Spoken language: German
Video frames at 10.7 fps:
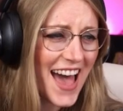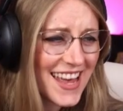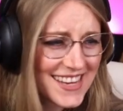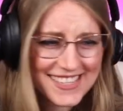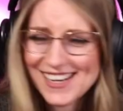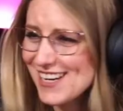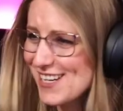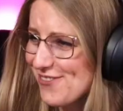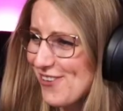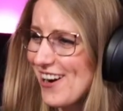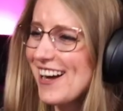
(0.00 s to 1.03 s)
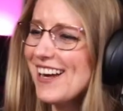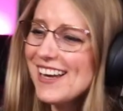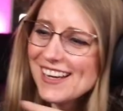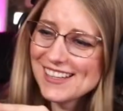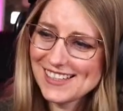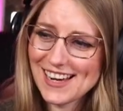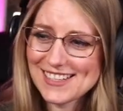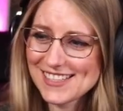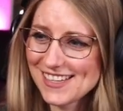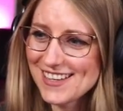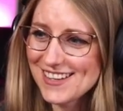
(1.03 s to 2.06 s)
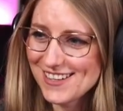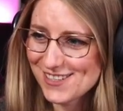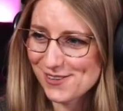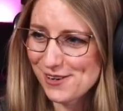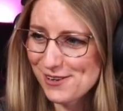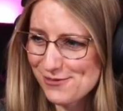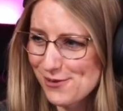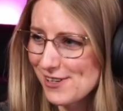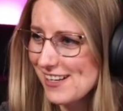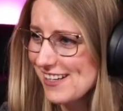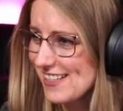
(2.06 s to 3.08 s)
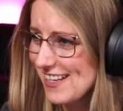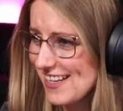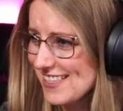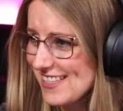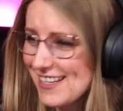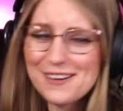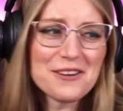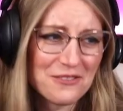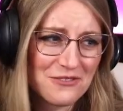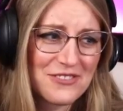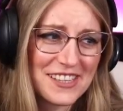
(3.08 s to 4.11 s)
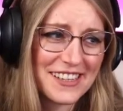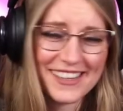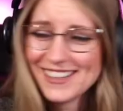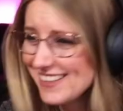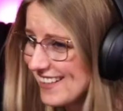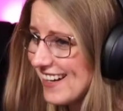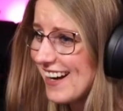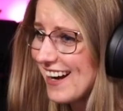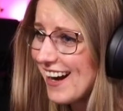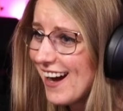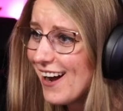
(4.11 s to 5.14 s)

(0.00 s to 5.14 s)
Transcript: Stellt euch vor, das hier Joey Vogel. Das hier? Wir. Hast